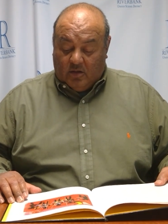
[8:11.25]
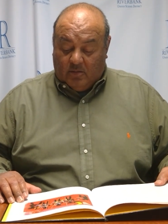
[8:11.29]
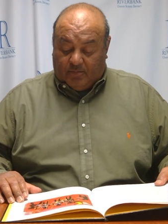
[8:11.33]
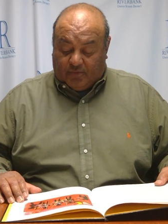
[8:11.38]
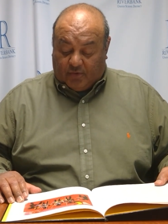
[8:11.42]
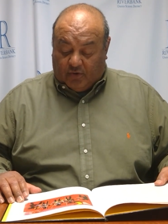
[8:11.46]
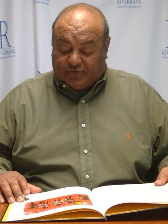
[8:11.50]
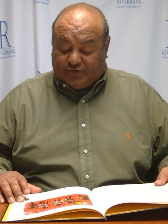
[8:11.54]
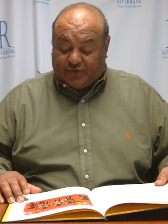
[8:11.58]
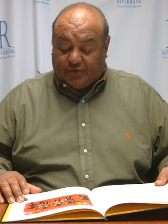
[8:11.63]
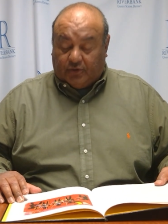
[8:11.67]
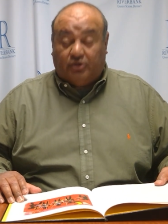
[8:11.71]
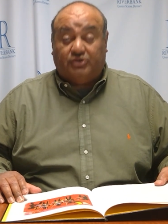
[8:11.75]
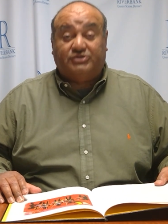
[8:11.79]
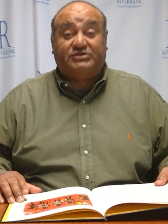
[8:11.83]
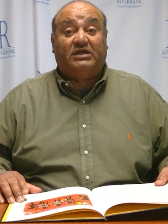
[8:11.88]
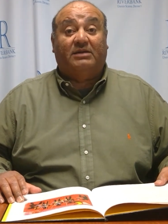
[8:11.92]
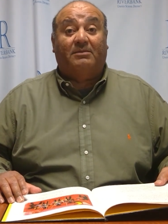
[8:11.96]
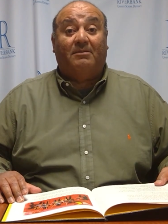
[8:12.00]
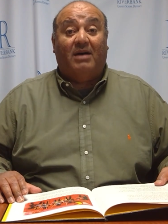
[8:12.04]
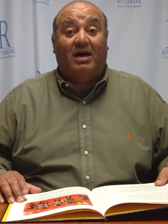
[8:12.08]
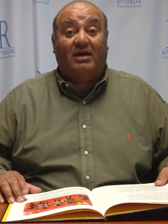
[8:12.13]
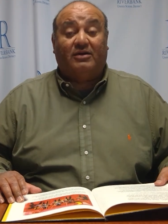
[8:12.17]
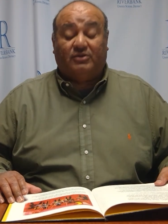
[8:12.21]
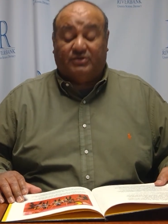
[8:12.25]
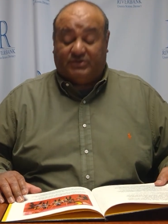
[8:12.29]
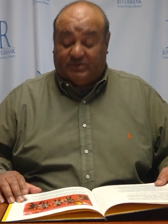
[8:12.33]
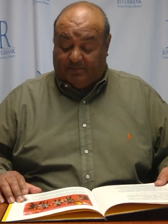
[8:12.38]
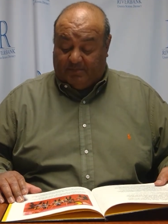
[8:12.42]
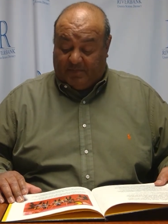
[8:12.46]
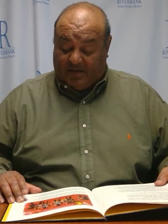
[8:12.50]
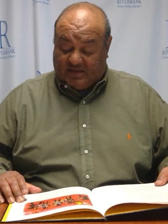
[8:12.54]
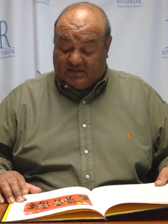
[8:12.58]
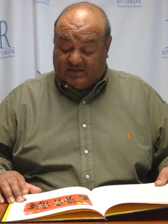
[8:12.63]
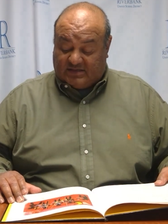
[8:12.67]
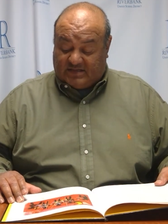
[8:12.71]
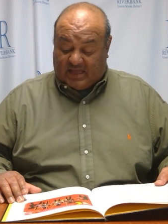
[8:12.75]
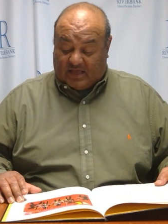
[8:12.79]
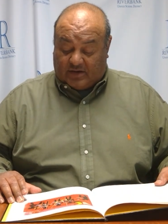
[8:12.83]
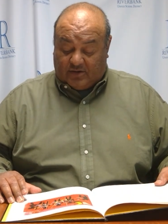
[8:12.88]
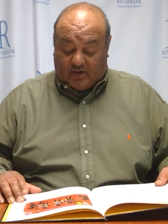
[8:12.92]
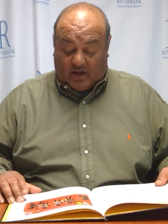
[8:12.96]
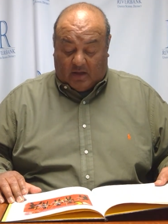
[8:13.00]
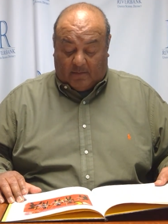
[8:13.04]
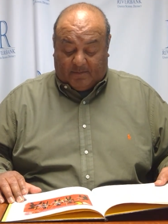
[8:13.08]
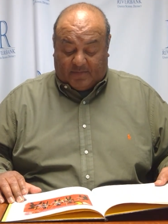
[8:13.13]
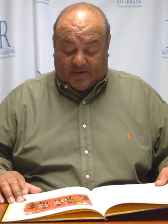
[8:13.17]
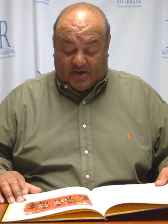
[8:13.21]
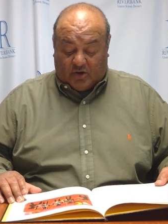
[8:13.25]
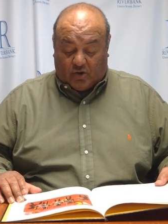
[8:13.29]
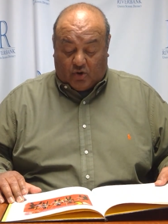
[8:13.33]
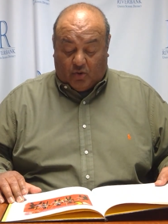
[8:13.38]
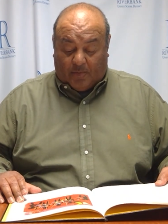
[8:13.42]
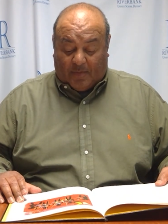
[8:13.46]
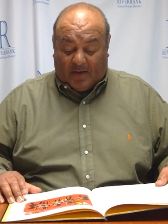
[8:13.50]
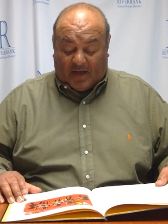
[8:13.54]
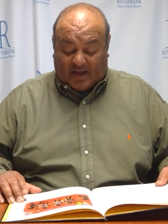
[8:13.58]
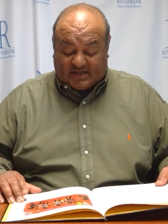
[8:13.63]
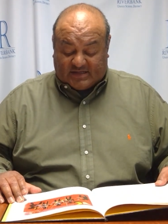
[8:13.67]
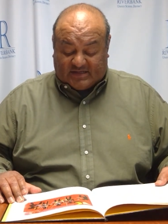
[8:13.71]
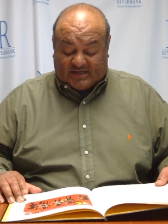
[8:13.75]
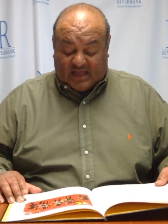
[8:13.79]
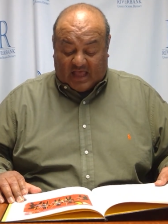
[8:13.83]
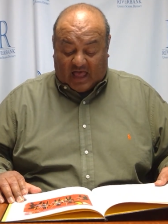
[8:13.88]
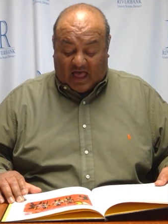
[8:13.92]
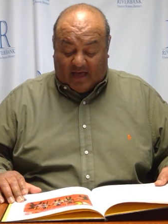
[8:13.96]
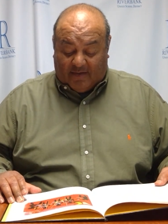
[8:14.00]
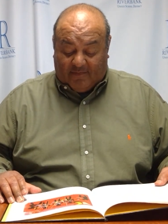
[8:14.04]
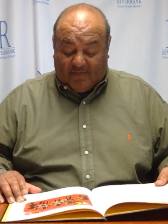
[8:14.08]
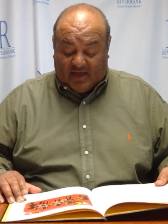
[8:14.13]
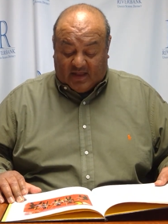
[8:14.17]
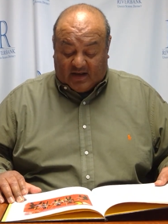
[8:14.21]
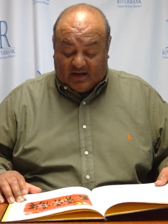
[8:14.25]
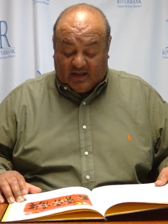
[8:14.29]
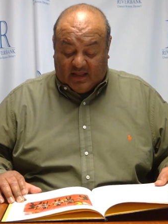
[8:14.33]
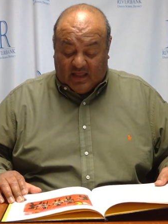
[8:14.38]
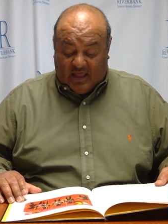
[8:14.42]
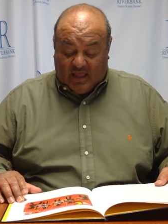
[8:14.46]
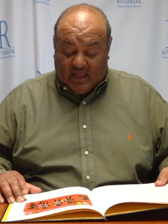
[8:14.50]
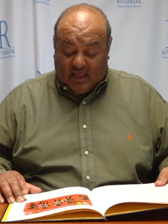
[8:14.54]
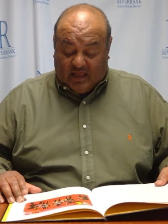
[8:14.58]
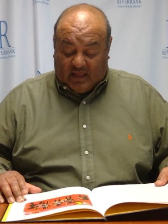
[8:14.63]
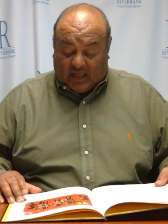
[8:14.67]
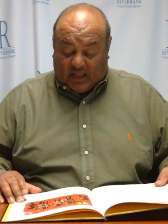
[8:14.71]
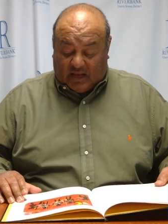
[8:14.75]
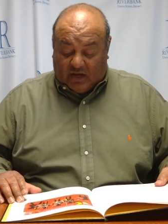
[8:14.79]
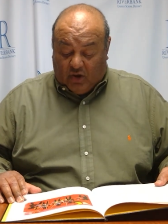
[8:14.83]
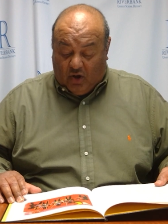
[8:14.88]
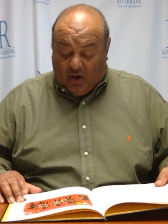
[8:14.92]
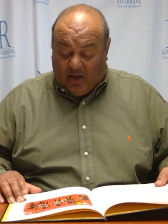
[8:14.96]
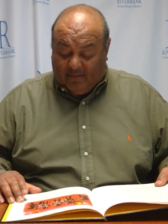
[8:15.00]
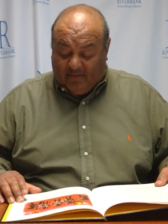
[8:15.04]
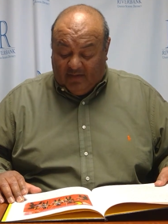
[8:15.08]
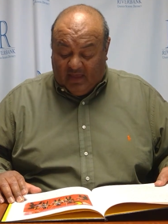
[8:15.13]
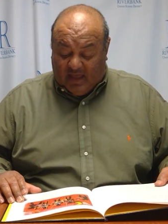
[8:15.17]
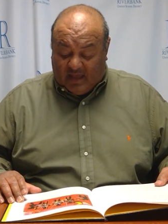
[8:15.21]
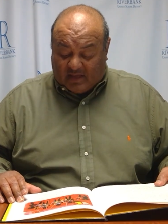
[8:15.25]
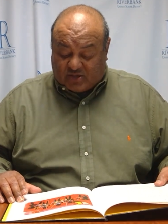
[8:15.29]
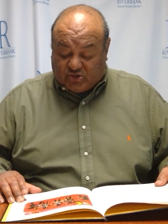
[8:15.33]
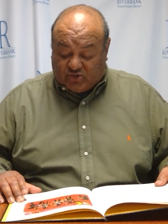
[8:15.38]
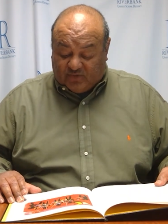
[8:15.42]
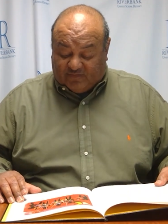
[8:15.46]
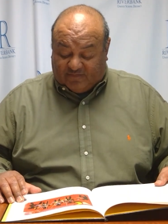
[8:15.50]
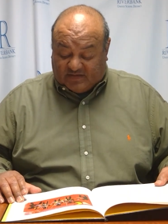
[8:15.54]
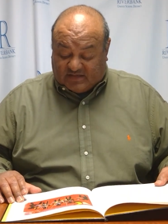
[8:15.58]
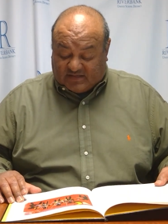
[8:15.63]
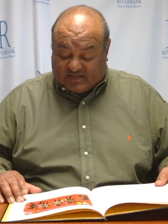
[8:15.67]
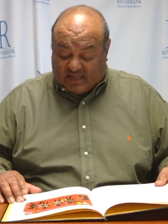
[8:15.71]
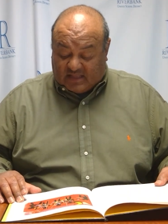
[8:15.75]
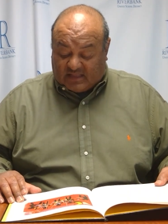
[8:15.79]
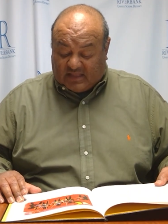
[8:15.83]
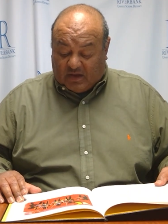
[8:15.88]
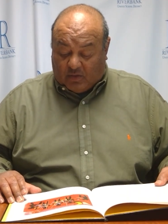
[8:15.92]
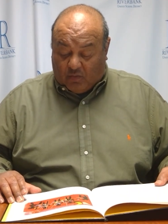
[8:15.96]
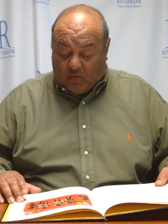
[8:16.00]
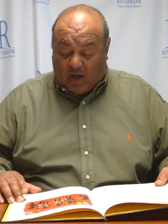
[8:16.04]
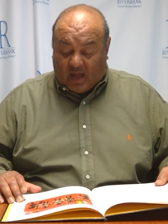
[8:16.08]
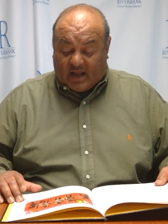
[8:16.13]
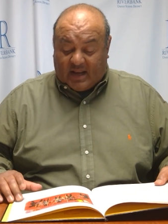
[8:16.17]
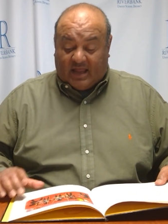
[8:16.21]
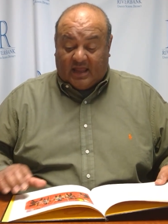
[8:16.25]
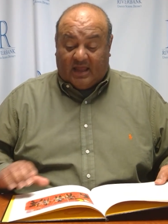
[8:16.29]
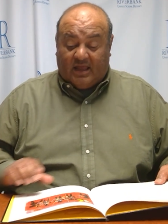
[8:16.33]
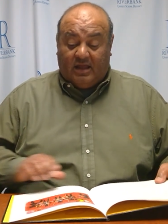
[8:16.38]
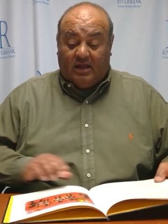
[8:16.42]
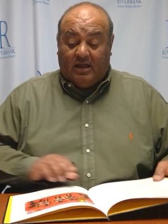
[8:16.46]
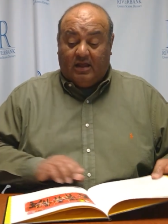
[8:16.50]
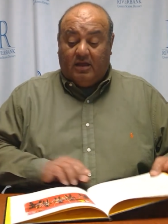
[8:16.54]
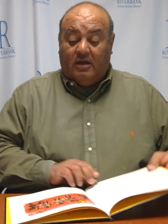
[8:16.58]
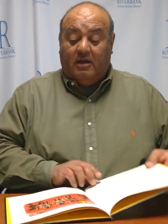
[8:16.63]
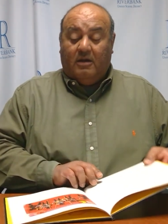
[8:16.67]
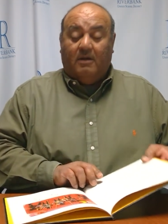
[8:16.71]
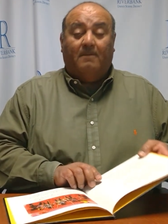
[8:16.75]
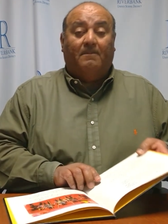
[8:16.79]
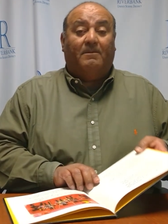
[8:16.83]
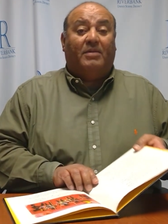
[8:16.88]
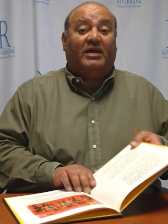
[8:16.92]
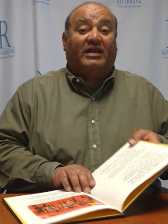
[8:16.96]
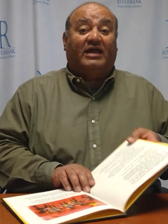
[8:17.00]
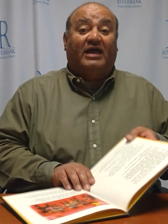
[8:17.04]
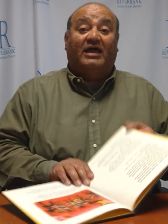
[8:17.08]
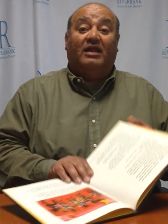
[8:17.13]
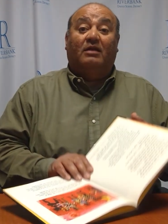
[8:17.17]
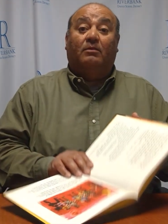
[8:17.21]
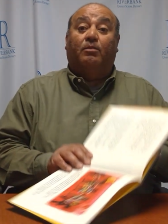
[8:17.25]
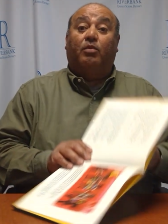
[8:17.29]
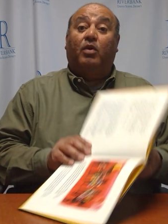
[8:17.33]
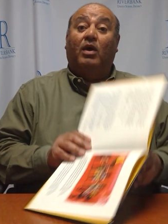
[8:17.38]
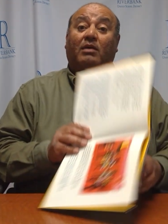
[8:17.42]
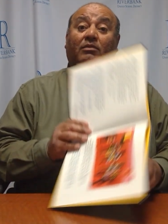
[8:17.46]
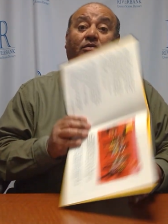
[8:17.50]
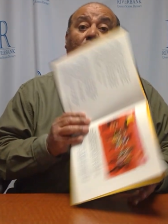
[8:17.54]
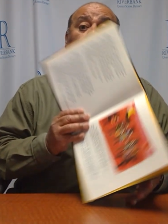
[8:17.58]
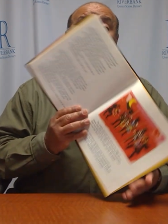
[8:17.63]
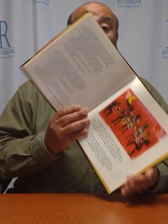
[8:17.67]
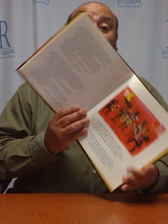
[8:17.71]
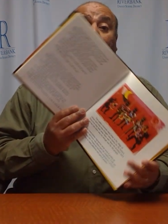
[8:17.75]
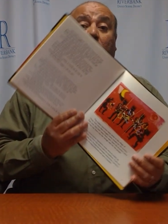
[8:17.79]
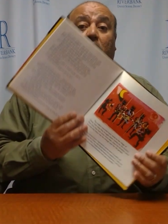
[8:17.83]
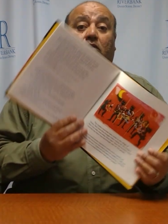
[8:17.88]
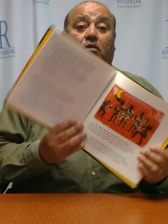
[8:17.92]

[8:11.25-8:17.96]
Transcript: Pronto los hermanos pensaron a preocuparse a ver que no había suficiente wari para el pueblo.